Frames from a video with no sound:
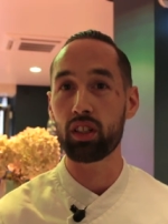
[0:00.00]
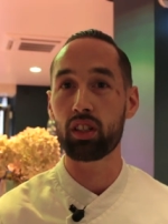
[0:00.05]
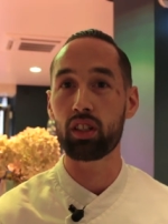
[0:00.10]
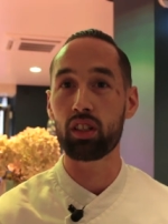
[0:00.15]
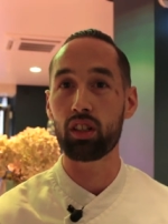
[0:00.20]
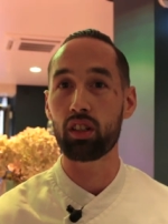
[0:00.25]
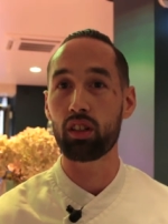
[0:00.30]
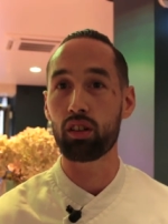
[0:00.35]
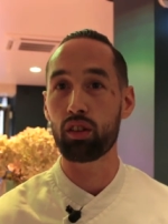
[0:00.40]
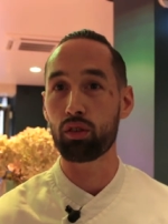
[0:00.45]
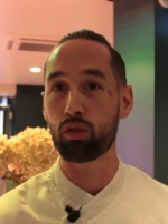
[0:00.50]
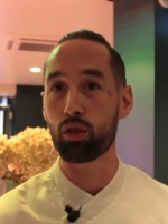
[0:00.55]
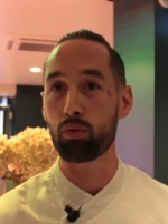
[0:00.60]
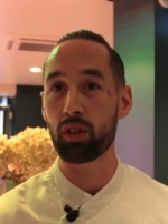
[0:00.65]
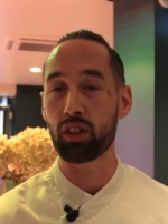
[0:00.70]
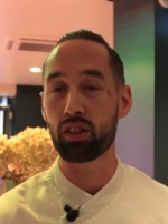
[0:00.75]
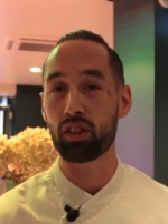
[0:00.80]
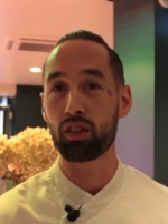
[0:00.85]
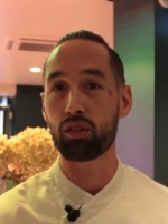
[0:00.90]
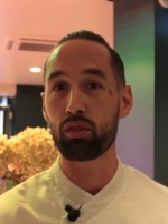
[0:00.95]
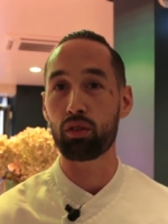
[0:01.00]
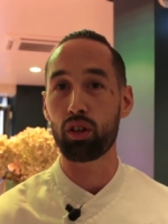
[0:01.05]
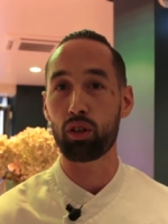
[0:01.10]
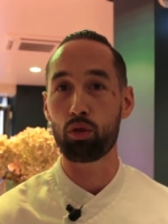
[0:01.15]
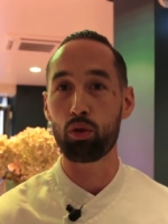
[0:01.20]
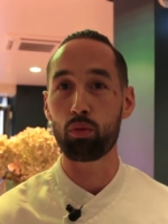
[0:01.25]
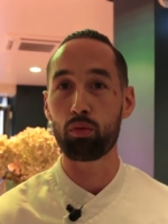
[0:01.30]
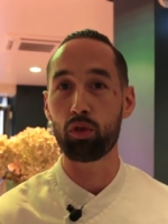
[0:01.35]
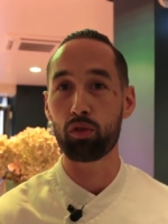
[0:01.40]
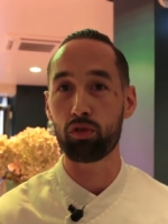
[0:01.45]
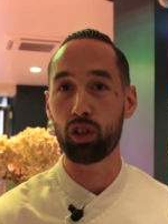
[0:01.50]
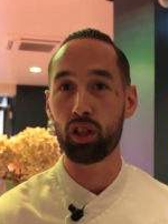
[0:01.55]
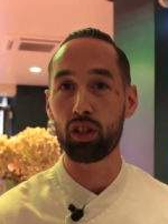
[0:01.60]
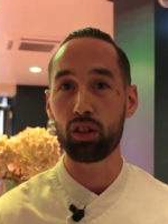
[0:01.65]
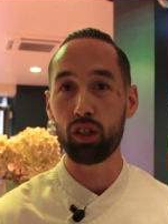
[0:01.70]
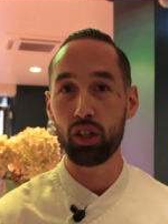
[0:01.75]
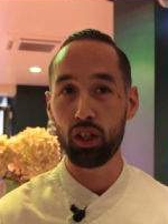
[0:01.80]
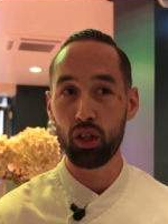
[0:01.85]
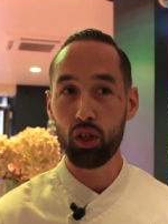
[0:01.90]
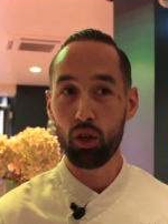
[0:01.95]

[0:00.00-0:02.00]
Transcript: qui est Thomas traiteur à Courbevoie,